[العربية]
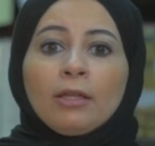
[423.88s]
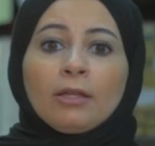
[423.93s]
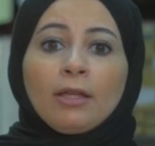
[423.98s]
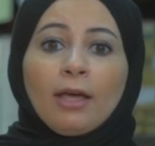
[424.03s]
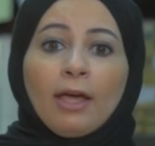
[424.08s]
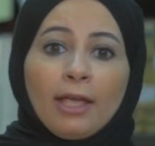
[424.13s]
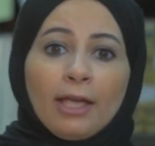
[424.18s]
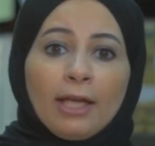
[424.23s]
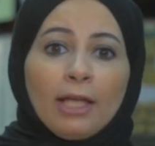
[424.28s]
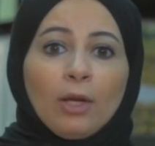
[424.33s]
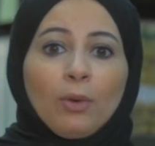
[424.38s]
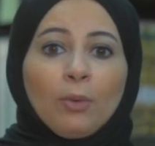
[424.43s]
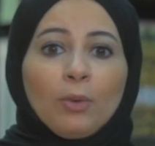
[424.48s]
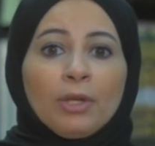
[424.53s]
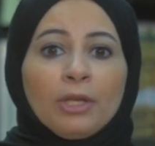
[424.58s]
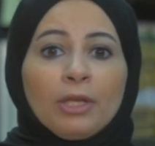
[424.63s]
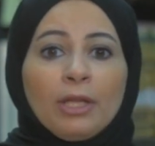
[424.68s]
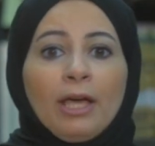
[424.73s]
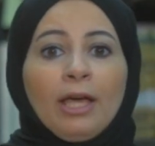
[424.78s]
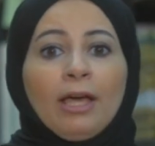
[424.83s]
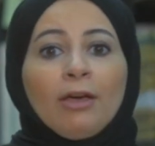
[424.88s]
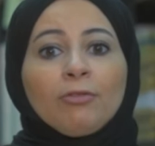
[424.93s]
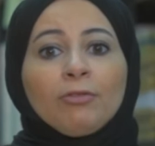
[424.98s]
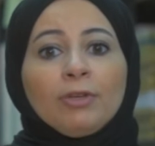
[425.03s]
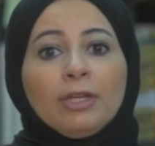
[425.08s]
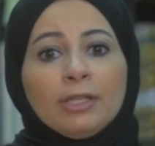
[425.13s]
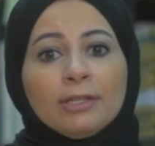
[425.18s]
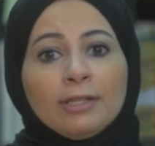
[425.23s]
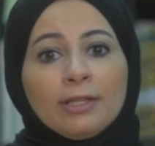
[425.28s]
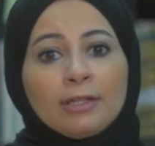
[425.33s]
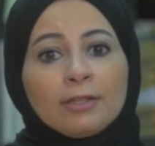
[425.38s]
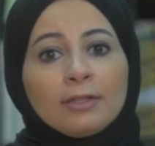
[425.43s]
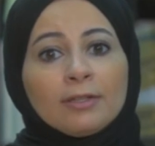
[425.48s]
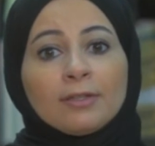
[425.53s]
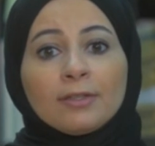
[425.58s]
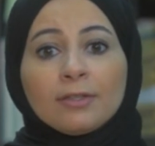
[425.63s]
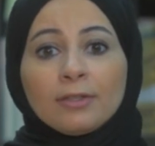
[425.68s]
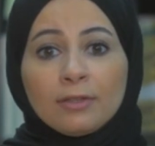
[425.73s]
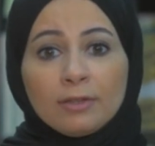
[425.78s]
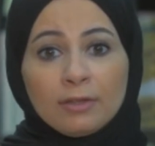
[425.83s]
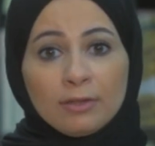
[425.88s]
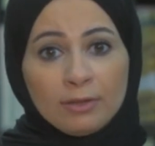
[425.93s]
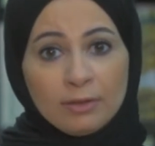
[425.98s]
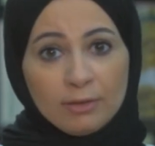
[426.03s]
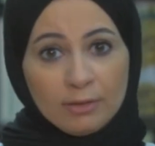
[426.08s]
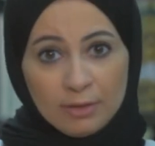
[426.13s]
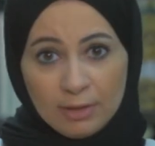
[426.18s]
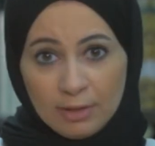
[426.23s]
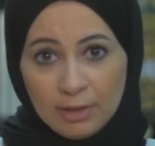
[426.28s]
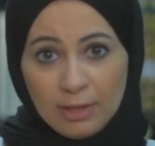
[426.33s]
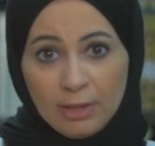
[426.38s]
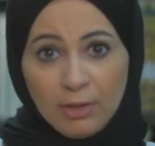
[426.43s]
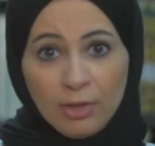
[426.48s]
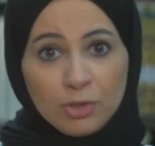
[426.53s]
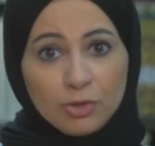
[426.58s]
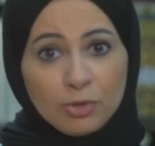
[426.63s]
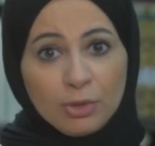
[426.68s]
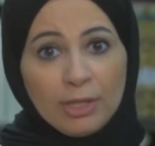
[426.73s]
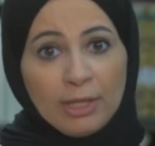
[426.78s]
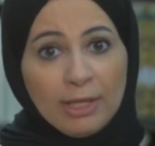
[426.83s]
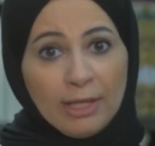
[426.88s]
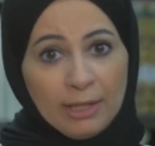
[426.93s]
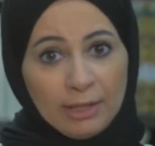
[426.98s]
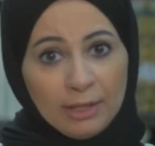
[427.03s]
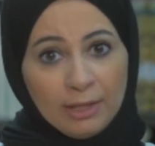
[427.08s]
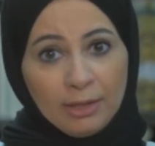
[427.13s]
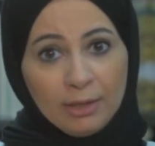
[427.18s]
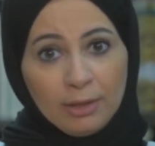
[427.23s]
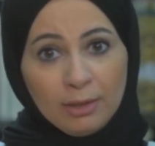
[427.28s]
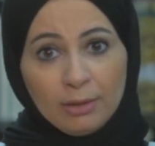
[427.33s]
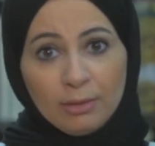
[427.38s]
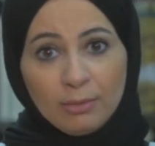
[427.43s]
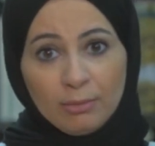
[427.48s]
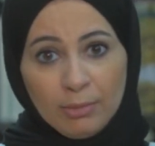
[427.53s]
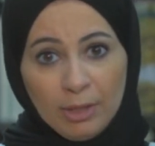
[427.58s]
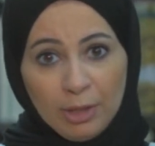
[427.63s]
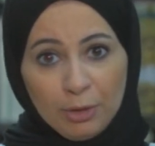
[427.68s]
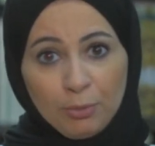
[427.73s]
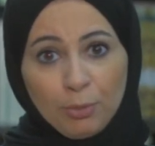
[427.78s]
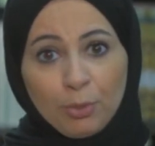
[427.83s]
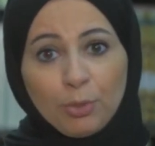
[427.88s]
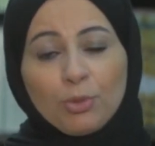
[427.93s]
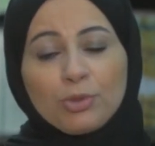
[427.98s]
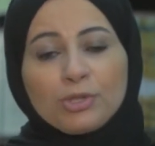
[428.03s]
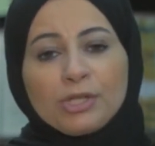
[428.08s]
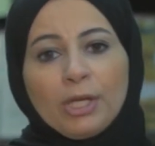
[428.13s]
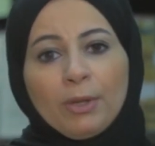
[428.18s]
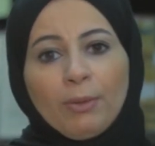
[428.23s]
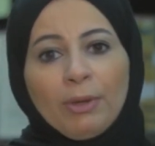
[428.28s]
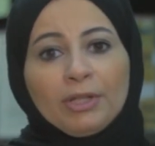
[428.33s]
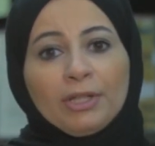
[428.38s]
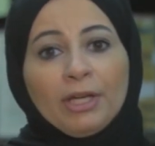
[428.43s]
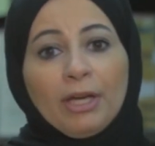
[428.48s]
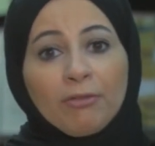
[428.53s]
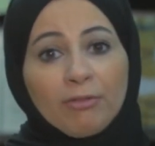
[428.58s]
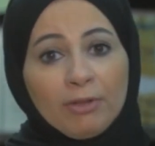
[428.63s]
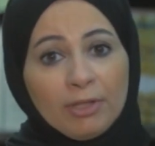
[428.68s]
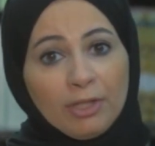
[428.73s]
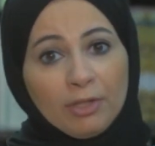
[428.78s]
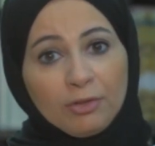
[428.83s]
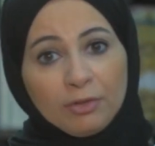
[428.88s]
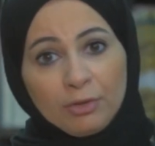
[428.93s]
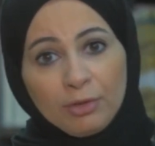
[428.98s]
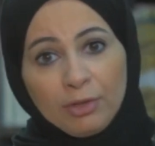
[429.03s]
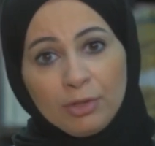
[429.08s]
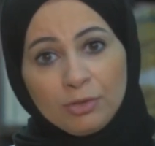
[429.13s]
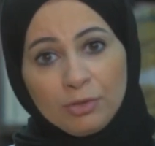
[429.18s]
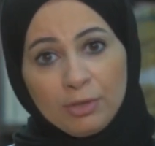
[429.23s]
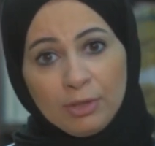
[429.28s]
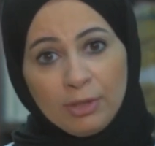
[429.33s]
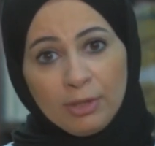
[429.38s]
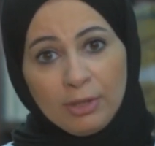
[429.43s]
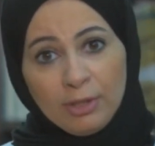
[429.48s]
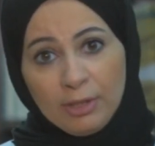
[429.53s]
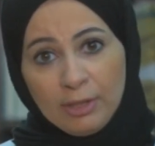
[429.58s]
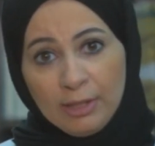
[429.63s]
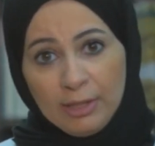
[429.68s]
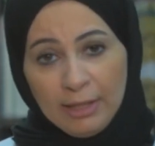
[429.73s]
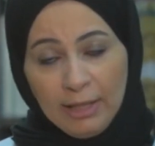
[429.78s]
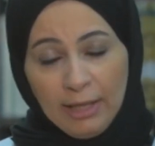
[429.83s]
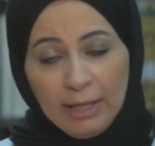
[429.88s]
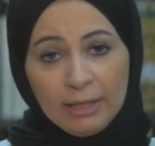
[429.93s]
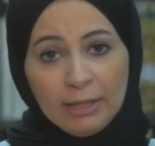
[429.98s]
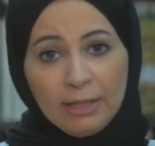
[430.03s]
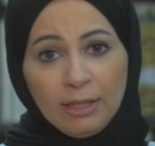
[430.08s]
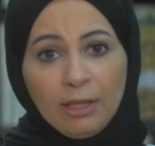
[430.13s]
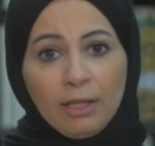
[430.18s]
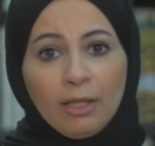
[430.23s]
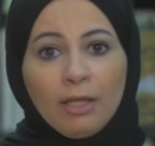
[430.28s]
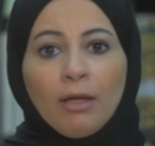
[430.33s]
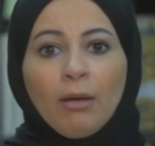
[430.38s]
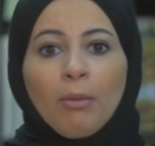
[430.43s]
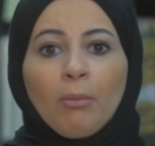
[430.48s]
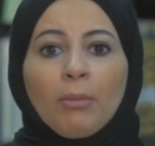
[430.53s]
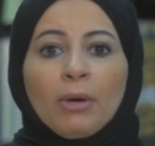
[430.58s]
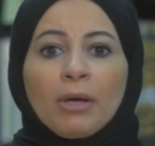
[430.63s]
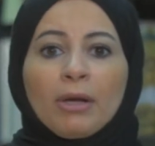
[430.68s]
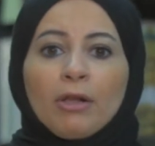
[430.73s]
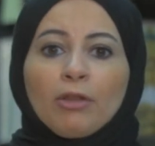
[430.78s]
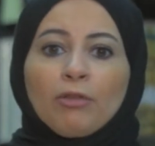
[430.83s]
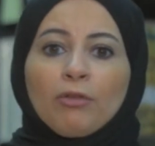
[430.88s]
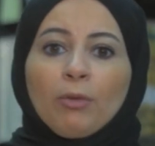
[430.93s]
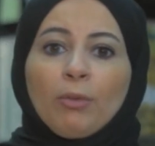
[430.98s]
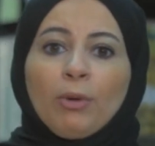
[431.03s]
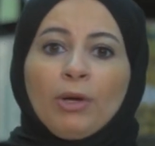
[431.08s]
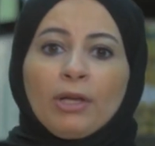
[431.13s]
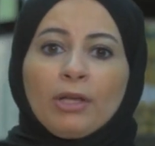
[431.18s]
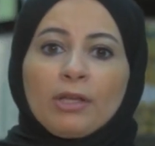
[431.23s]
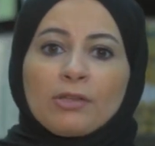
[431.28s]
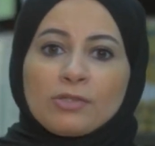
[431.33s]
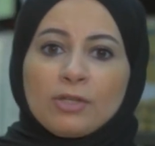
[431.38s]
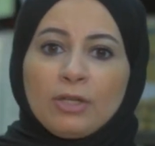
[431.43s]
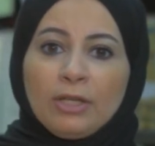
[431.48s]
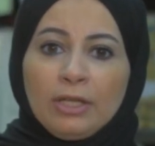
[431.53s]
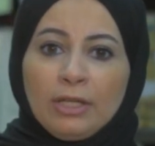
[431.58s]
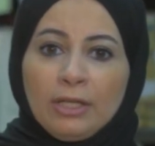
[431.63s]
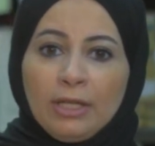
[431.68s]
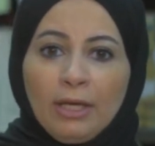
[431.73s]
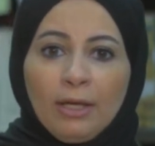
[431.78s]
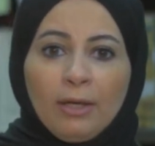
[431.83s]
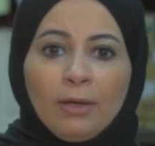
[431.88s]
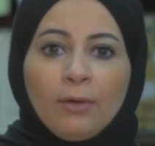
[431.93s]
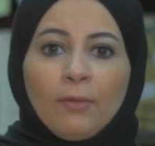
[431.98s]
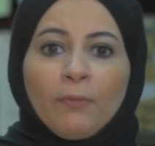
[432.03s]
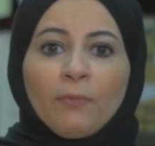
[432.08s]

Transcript: تخيلوا أن حفيدة الرجل الغني بعد مرور سنوات حفيدة الرجل الغني مرت في وعكة صحية